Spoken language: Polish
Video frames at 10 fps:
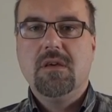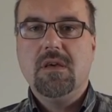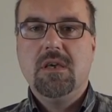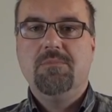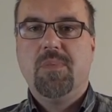
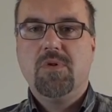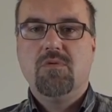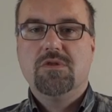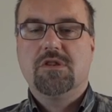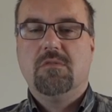i
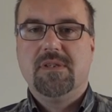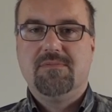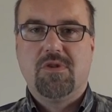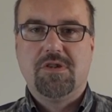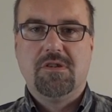podłącz go
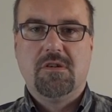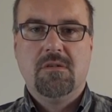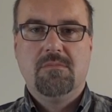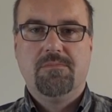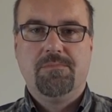bezpośrednio
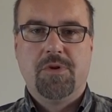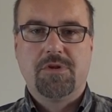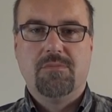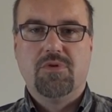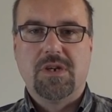pod
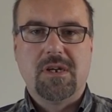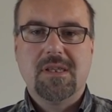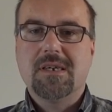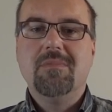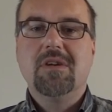komputer.
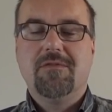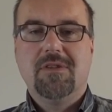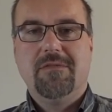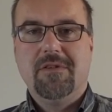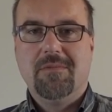Taki
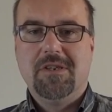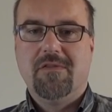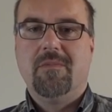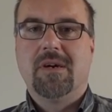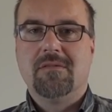mikrofon nawet nie będzie
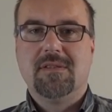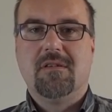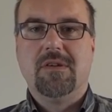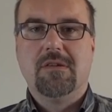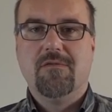wymagał
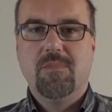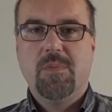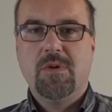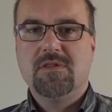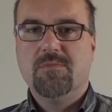sterowników. Po
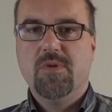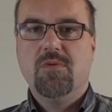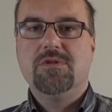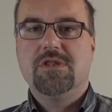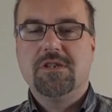prostu
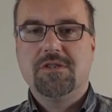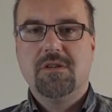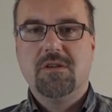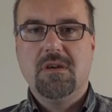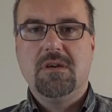podłączasz
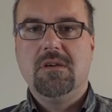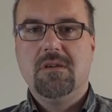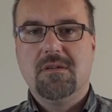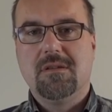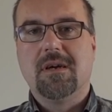i
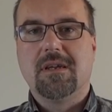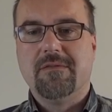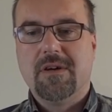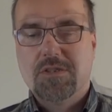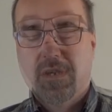
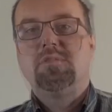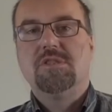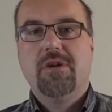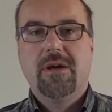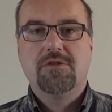nagrywasz. Z
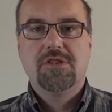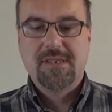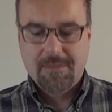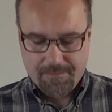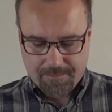czego ja
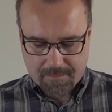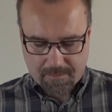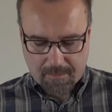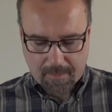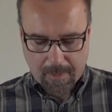korzystam?
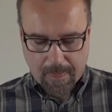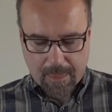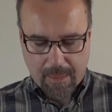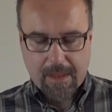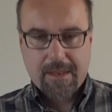
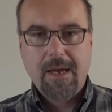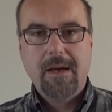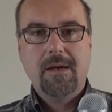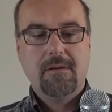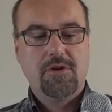
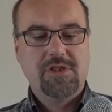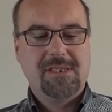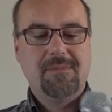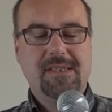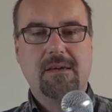Ja
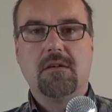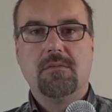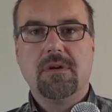korzystam z tego